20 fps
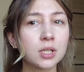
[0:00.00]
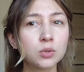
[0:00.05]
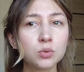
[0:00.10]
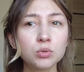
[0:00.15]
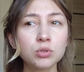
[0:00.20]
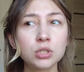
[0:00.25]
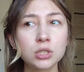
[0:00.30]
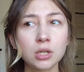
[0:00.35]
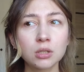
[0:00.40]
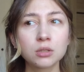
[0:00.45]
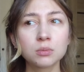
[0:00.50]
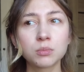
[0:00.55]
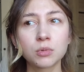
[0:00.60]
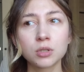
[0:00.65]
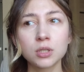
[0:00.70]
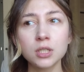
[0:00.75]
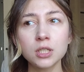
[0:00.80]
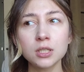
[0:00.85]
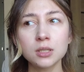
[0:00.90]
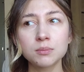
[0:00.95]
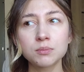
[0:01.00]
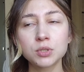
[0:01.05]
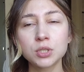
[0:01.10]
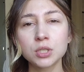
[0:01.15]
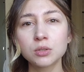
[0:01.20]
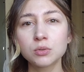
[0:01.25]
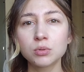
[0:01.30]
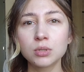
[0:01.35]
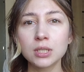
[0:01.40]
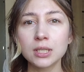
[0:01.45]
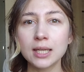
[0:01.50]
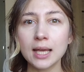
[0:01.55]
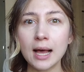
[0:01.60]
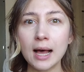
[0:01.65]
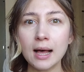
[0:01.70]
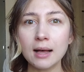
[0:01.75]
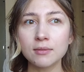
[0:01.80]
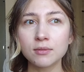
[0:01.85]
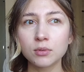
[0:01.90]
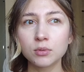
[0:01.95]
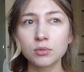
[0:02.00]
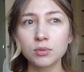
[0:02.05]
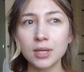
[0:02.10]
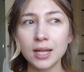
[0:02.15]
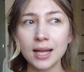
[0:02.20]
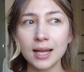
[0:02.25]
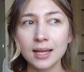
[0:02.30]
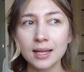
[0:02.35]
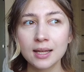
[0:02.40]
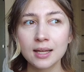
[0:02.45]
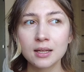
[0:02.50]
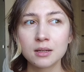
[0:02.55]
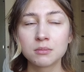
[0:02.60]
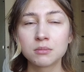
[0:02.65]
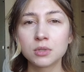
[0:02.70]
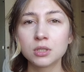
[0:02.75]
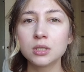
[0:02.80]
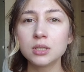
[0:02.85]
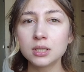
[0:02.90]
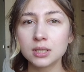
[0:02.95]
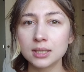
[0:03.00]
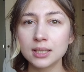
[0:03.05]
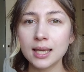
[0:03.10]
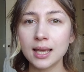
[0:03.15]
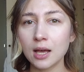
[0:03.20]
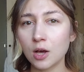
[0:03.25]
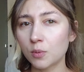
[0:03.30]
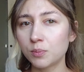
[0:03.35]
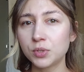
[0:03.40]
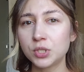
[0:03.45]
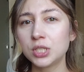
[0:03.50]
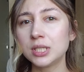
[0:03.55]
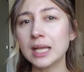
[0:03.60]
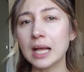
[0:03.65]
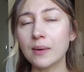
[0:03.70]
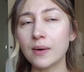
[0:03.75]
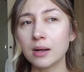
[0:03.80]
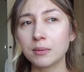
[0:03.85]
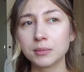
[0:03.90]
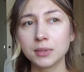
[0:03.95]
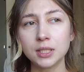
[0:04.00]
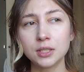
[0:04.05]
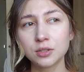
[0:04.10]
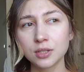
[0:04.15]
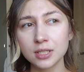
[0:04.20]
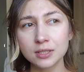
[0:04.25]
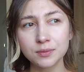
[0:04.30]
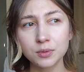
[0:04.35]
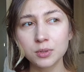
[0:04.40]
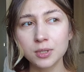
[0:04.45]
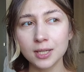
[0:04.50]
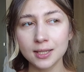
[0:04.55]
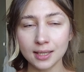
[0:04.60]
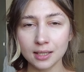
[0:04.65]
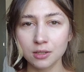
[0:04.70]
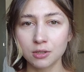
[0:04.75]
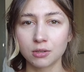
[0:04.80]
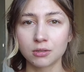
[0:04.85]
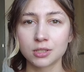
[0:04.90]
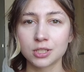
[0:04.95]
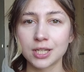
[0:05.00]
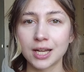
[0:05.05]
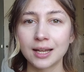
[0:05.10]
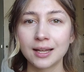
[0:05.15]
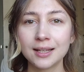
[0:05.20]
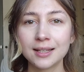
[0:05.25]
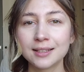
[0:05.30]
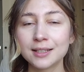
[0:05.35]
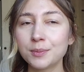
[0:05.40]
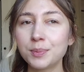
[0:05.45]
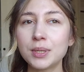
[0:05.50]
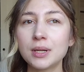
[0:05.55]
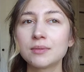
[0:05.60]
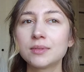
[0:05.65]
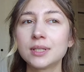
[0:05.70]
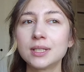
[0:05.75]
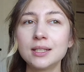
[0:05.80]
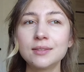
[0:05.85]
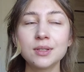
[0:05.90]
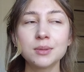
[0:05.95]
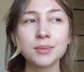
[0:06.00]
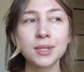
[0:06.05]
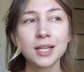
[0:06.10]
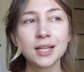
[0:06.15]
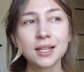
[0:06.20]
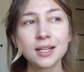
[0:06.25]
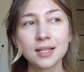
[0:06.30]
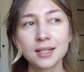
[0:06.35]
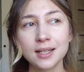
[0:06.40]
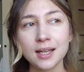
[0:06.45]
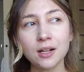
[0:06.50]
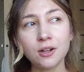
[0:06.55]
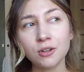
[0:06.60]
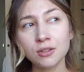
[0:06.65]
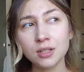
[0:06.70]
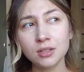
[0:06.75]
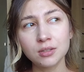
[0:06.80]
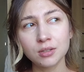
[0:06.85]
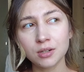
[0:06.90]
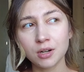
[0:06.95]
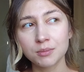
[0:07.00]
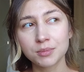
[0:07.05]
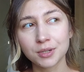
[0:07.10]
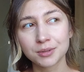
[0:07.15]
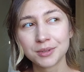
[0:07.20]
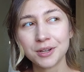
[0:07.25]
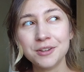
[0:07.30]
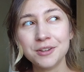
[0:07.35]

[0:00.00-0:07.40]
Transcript: na dłuższe od moich, przy których ja w ogóle moich nie obcinałam. I to jest w ogóle najgorsze. Naprawdę, nie wiem, jak one to robią,